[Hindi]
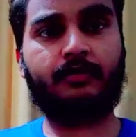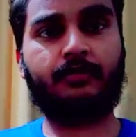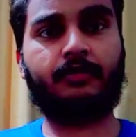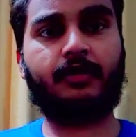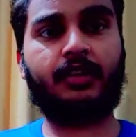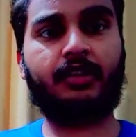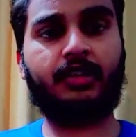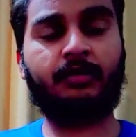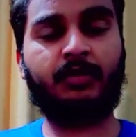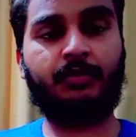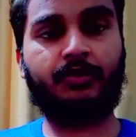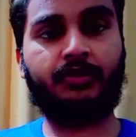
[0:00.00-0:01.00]
फाइनल में
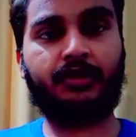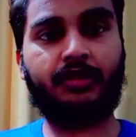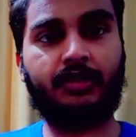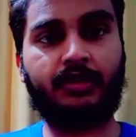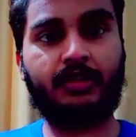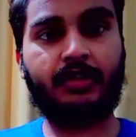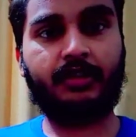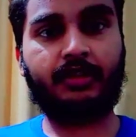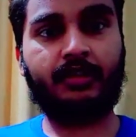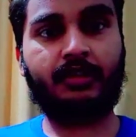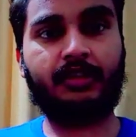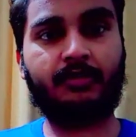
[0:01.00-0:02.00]
पहुंची थी
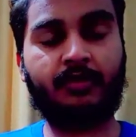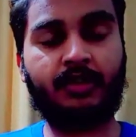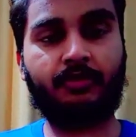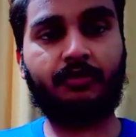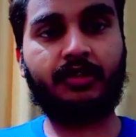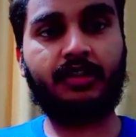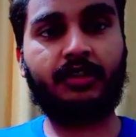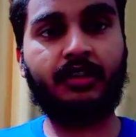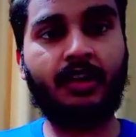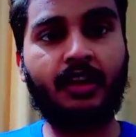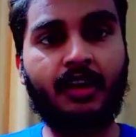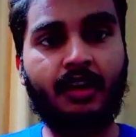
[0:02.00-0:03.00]
लेकिन इस बार
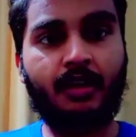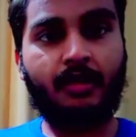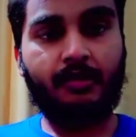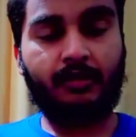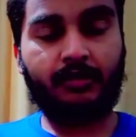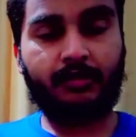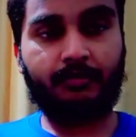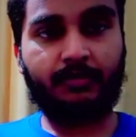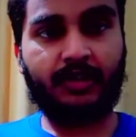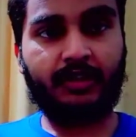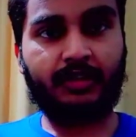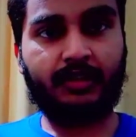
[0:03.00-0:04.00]
उन्हें
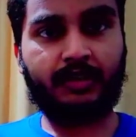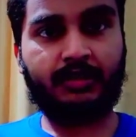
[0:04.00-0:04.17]
मेहनत का